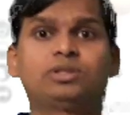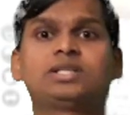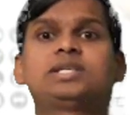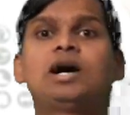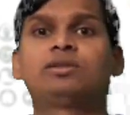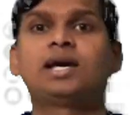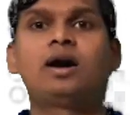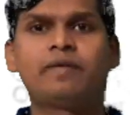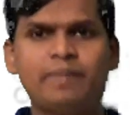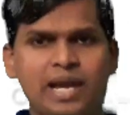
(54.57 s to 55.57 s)
बहुत अच्छा होता है
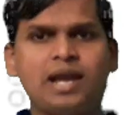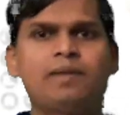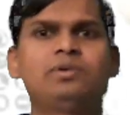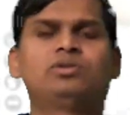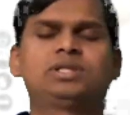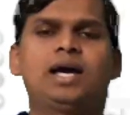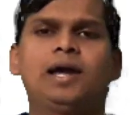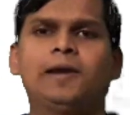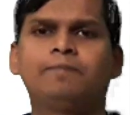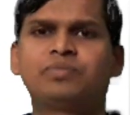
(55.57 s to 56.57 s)
और महंगा भी होता
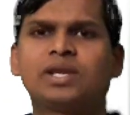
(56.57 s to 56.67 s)
है